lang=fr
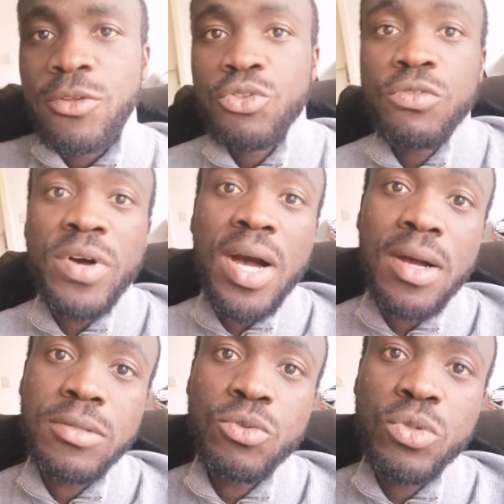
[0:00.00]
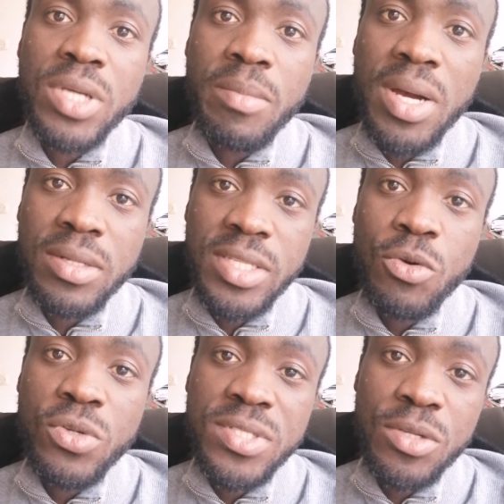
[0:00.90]
Tu vas notamment
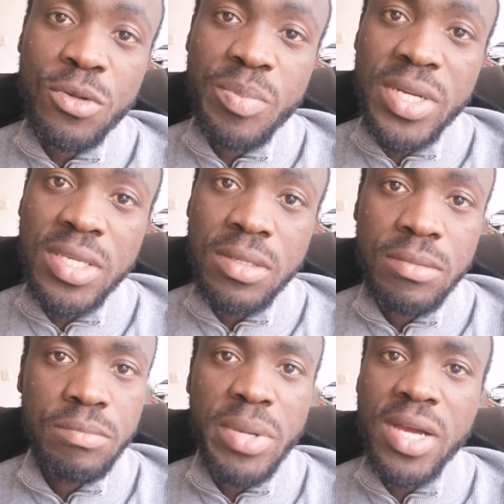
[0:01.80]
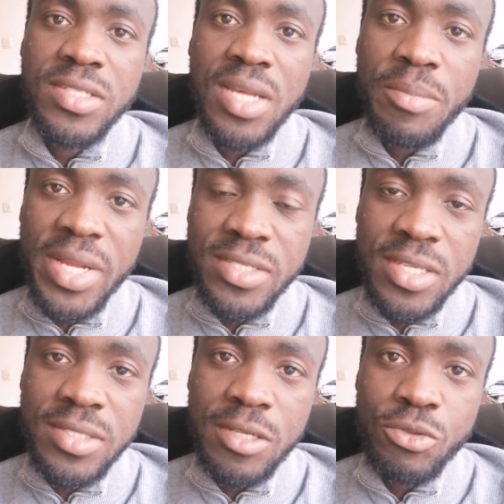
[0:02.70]
négocier le prix, par exemple, à
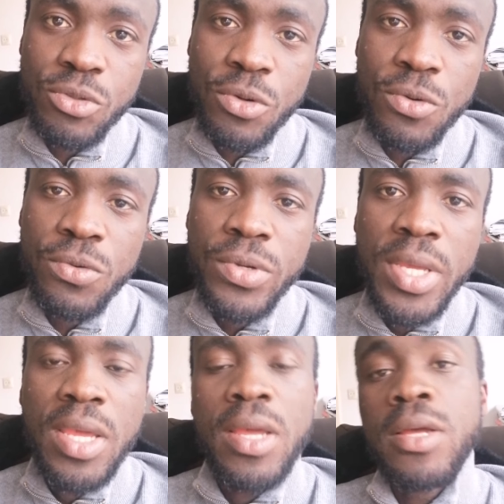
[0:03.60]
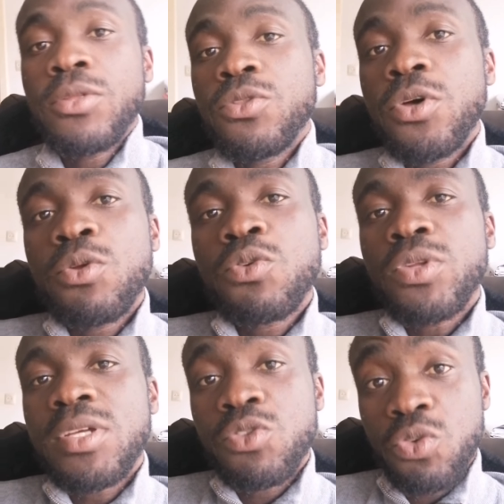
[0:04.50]
500 euros. D'un autre
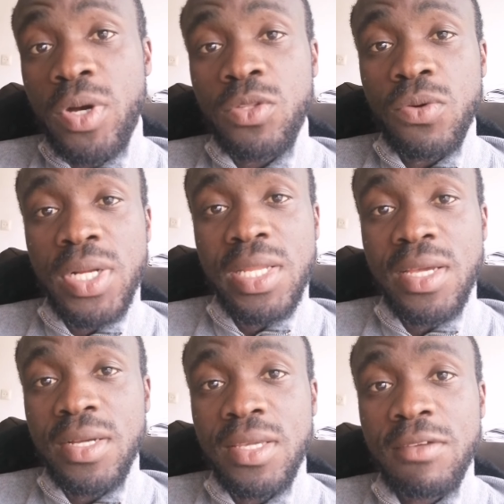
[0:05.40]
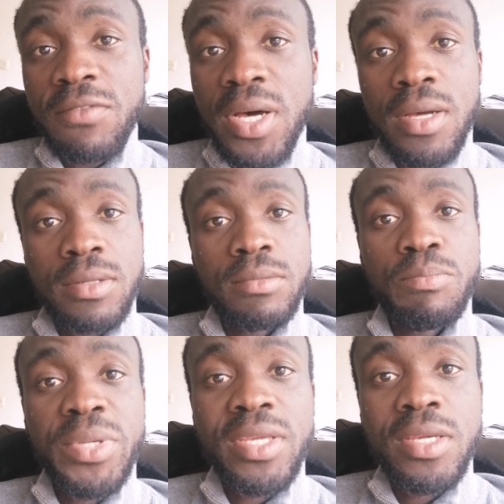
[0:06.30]
côté, tu auras ton client qui va
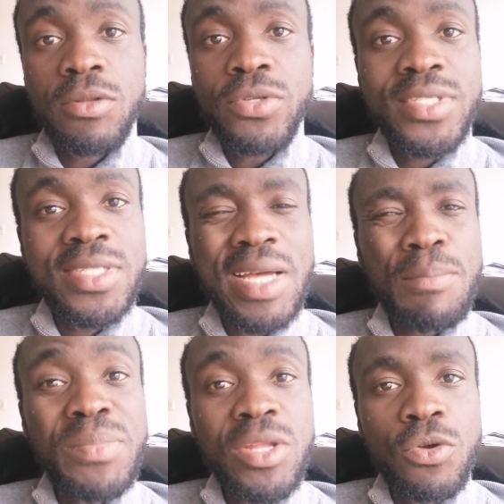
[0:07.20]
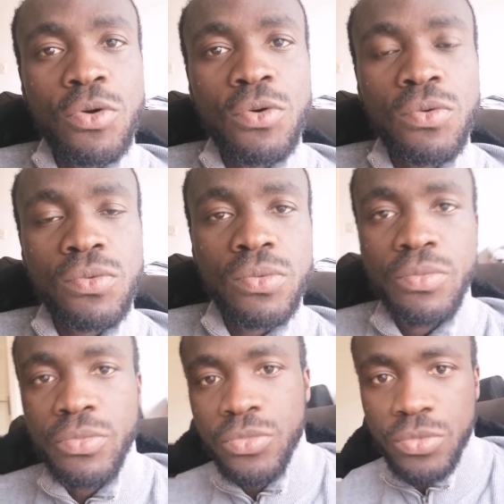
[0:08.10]
payer le site à 1000 euros.
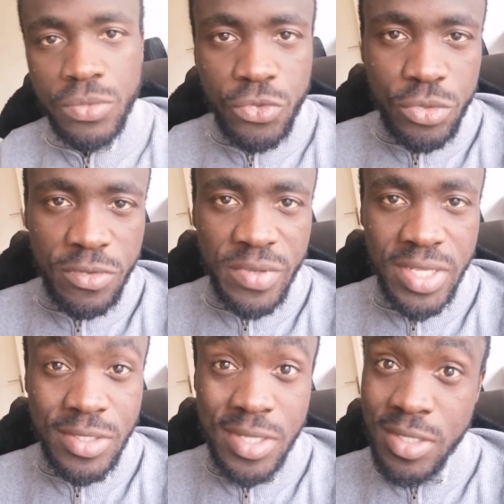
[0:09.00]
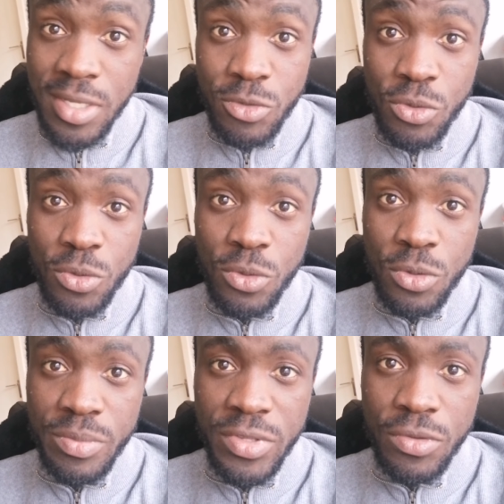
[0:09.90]
Tu te fais 500 euros de
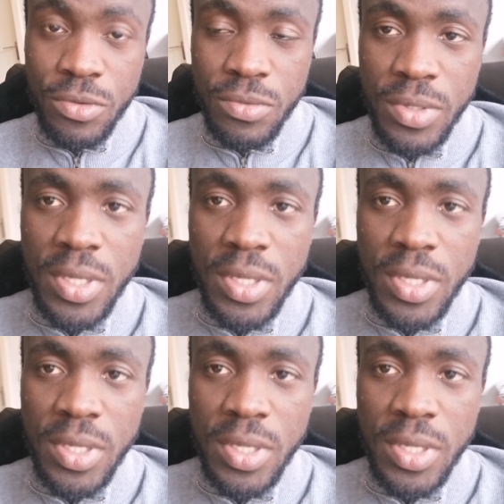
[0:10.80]
commission.